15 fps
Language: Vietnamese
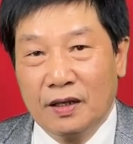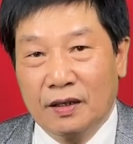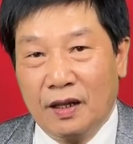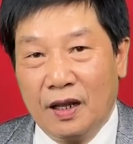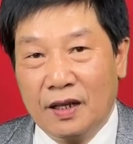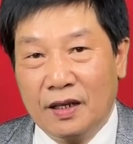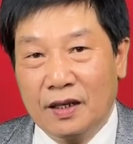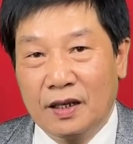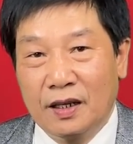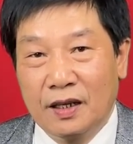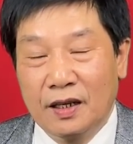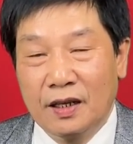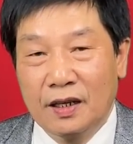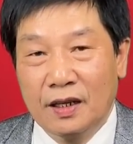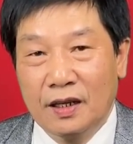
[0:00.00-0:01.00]
thì
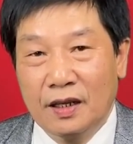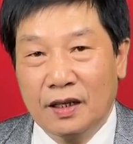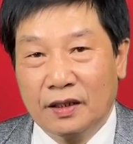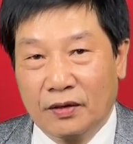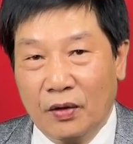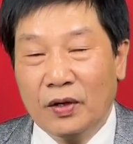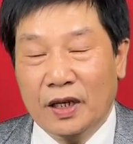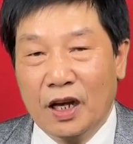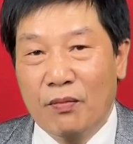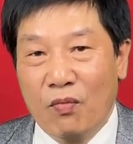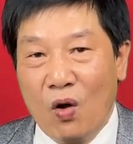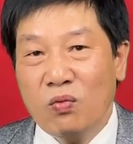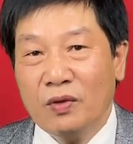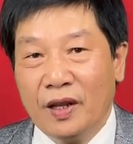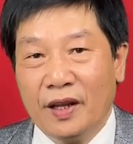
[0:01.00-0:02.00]
có nghĩa là
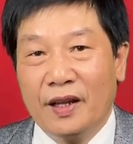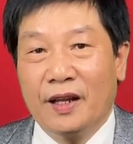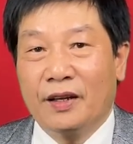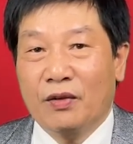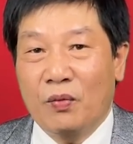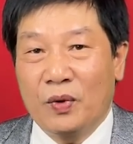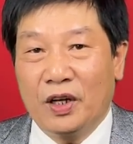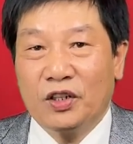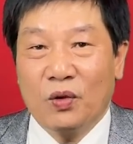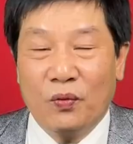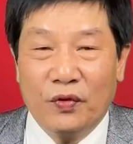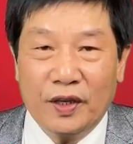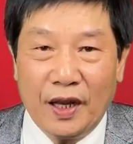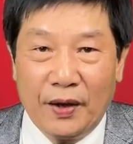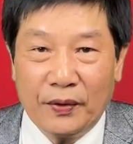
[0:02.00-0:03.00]
bốn thế hệ cùng ở chung
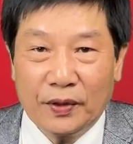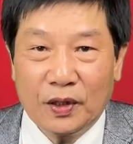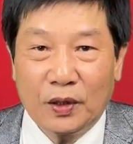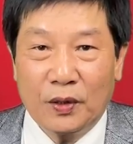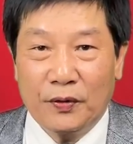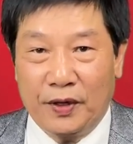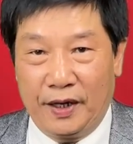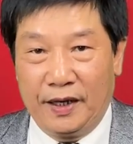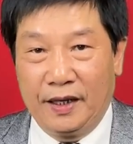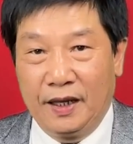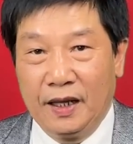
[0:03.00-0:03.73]
với nhau thưa quý vị